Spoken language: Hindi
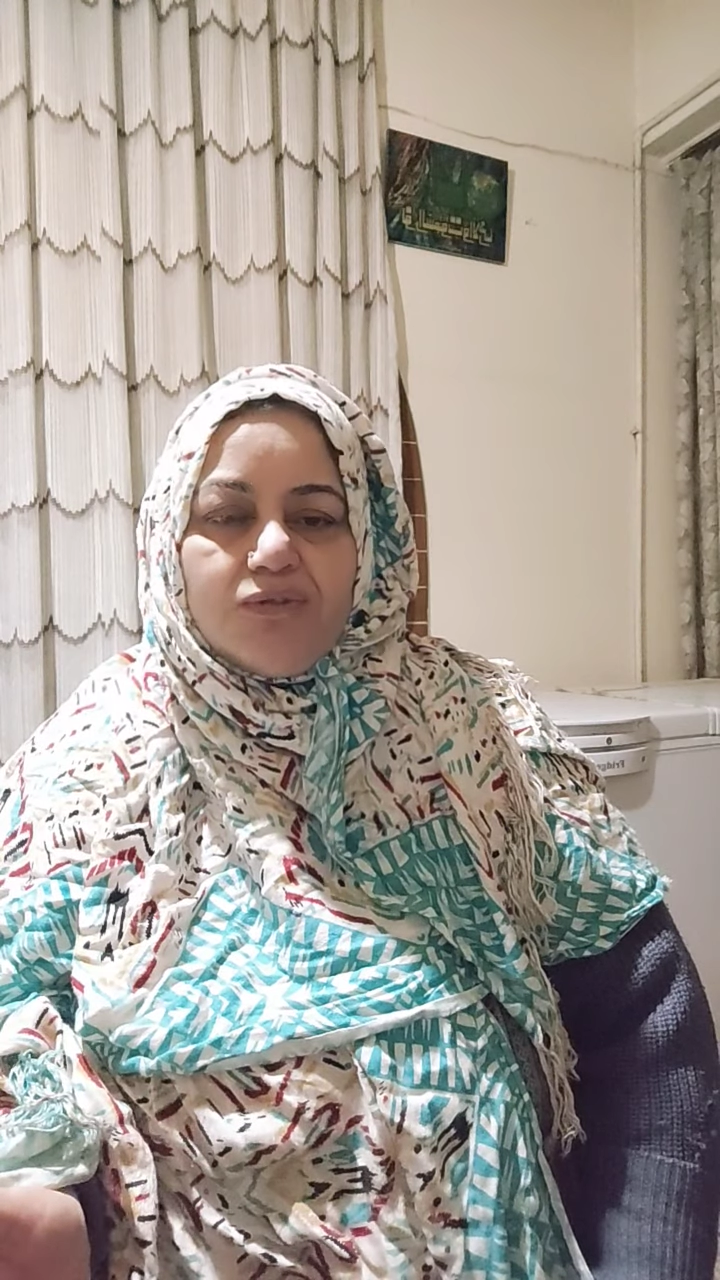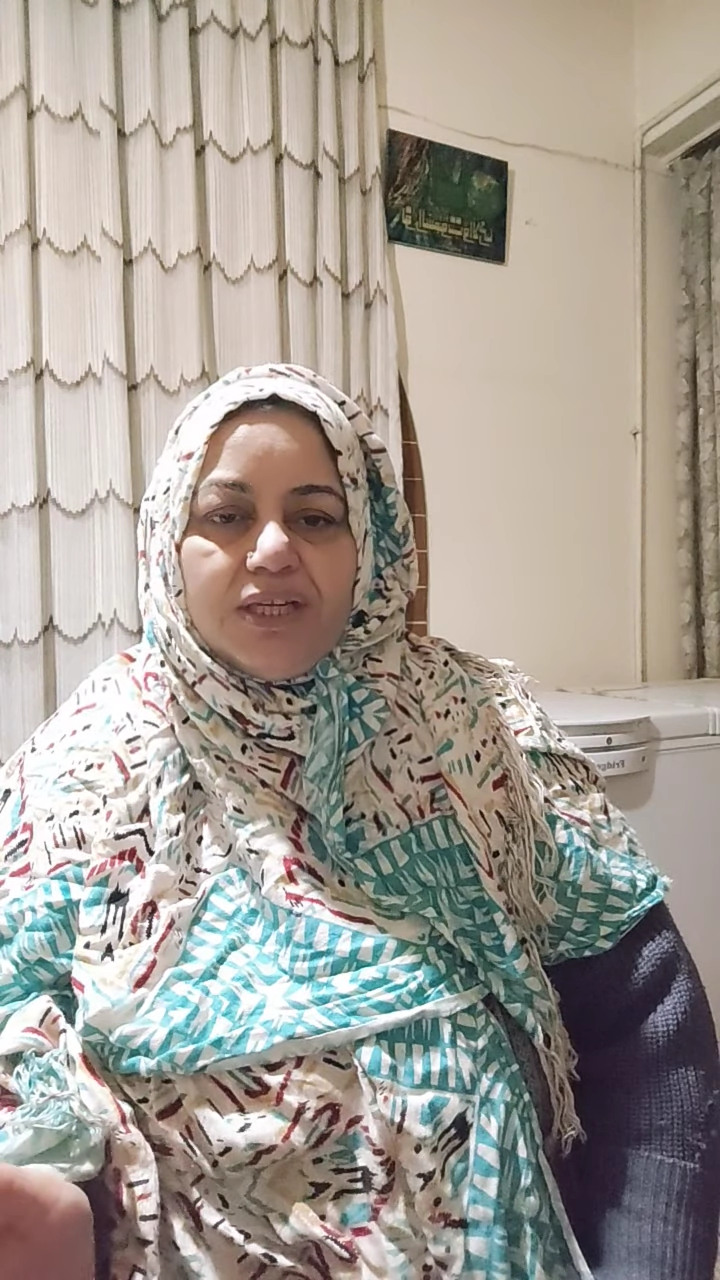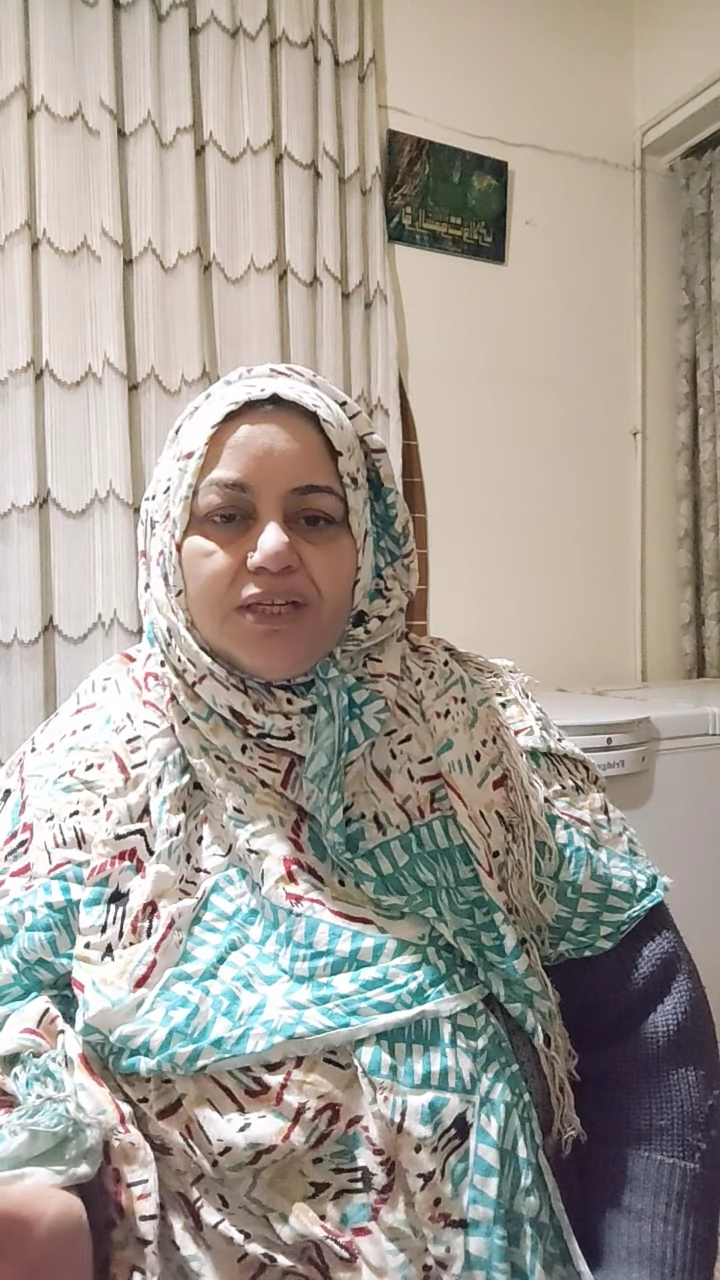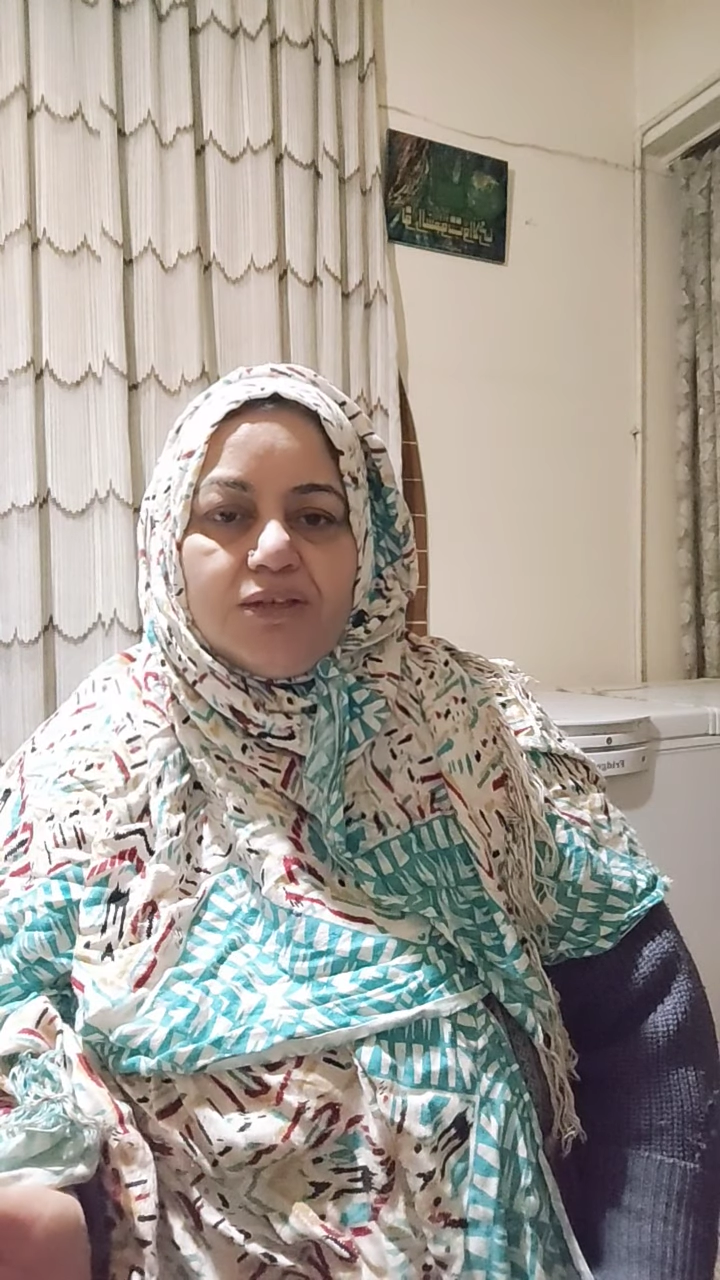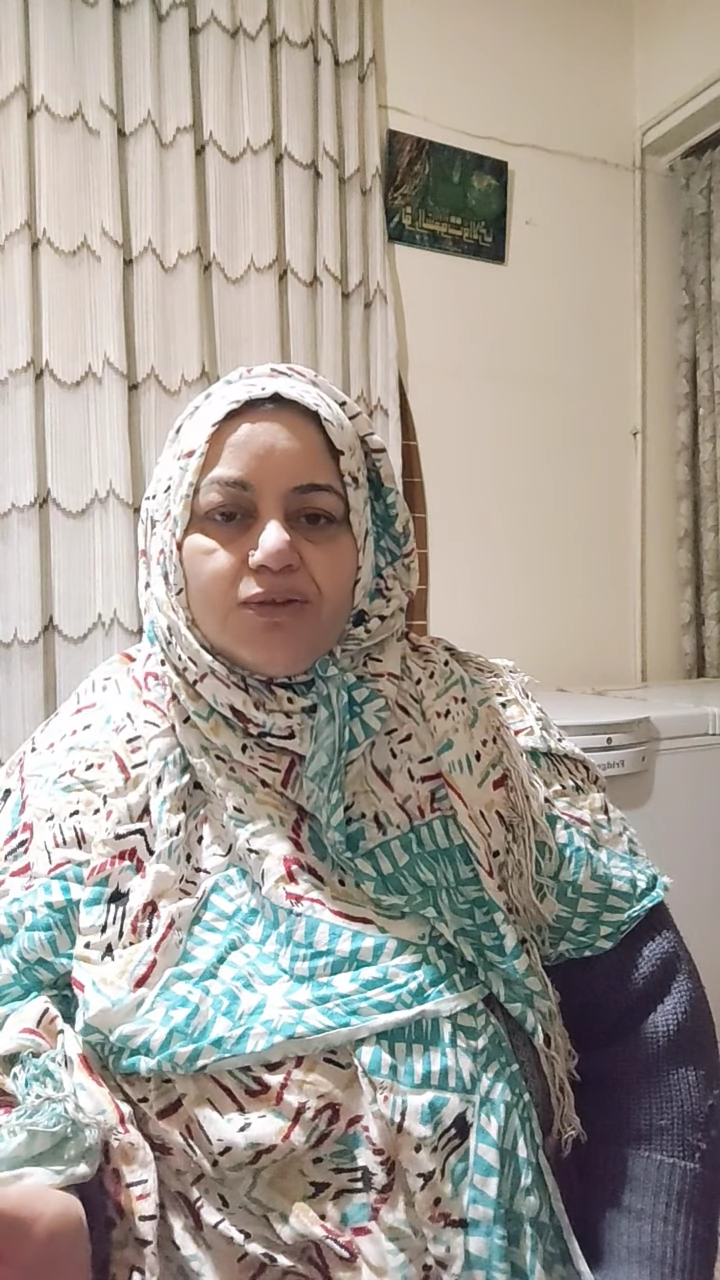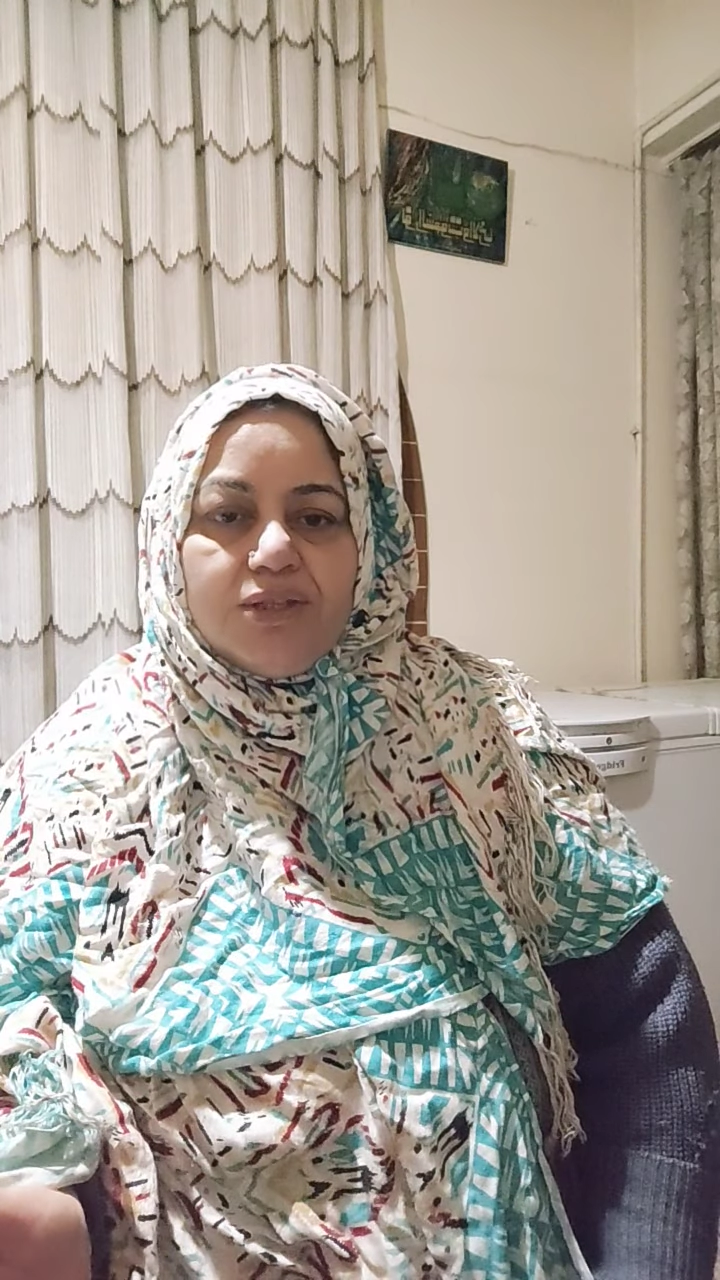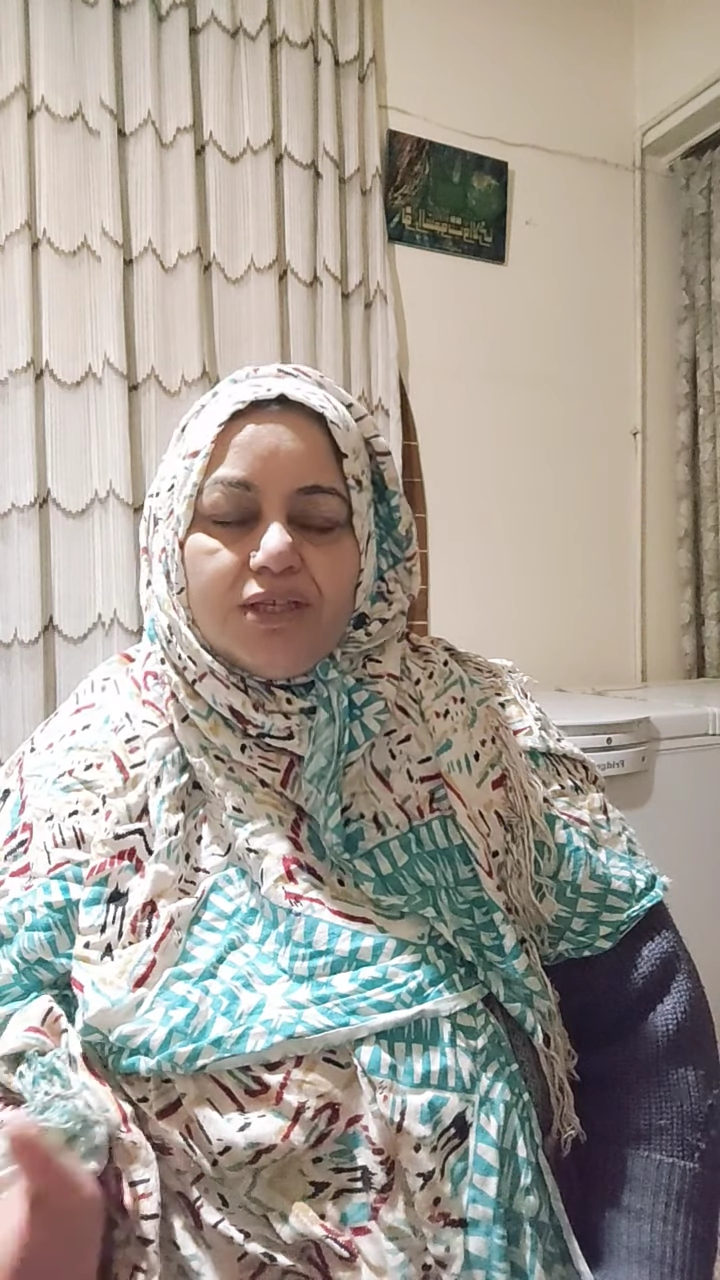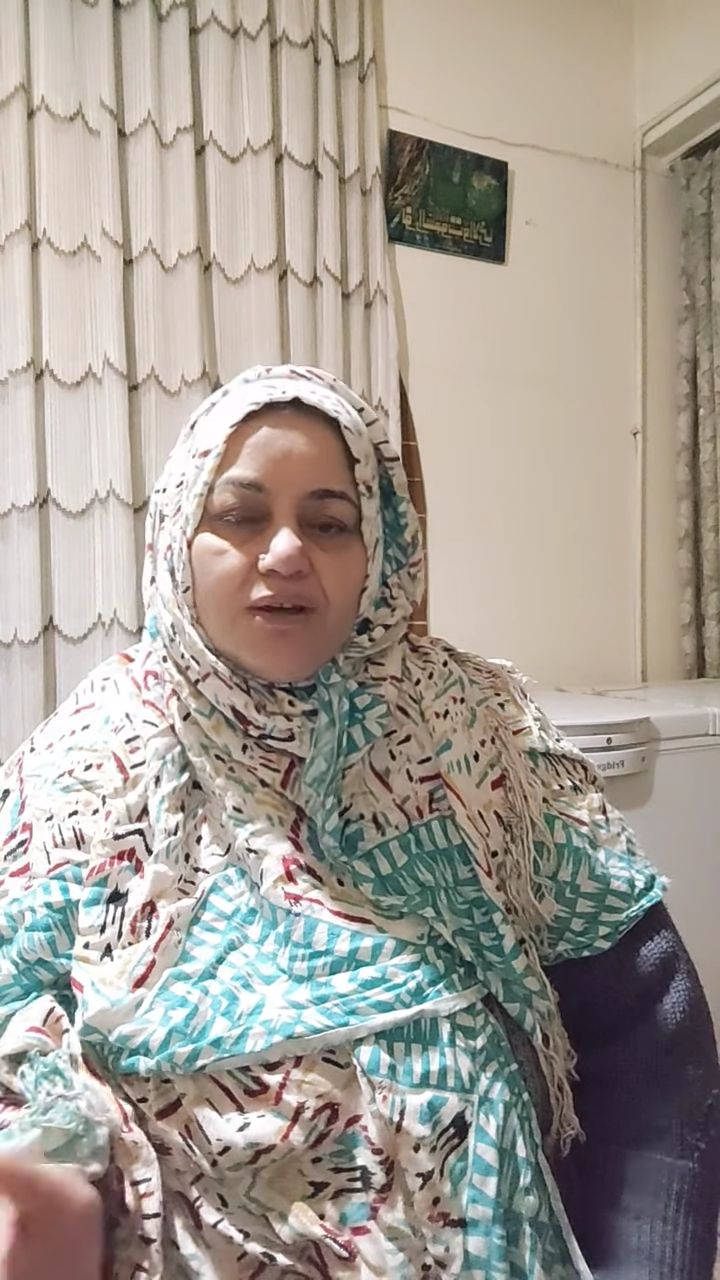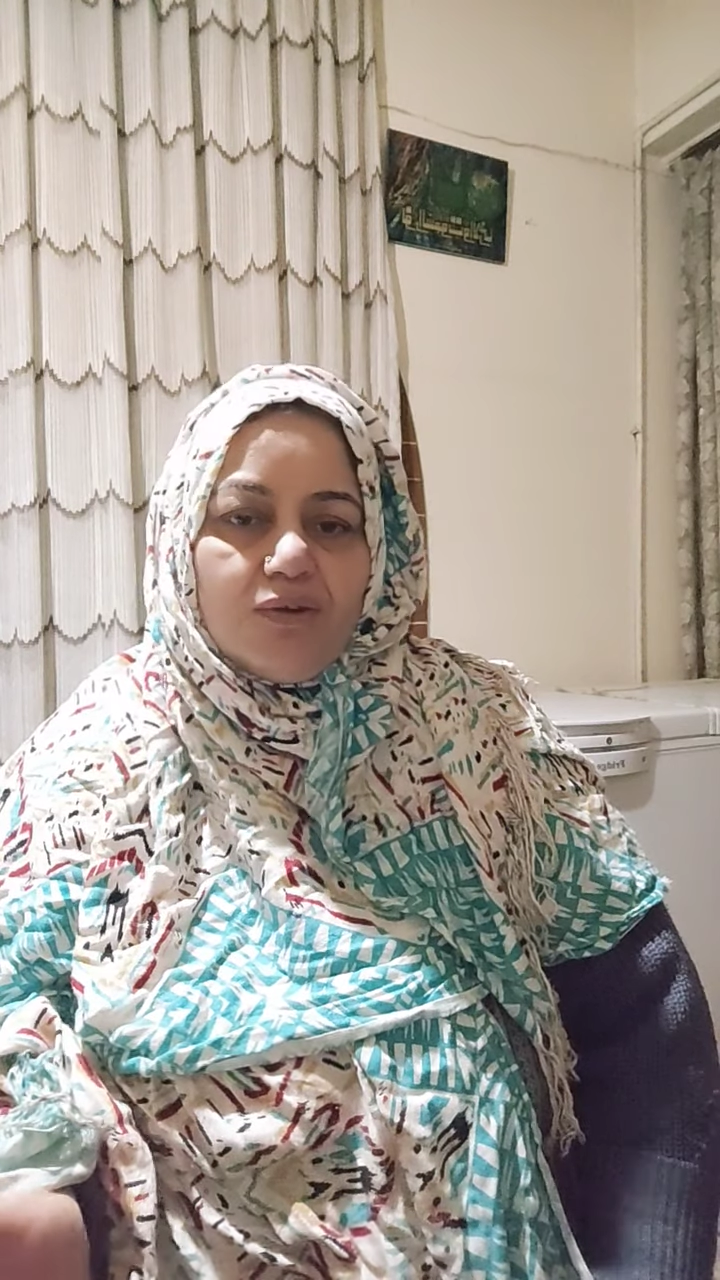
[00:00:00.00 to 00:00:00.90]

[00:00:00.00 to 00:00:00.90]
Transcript: वो वीकली होती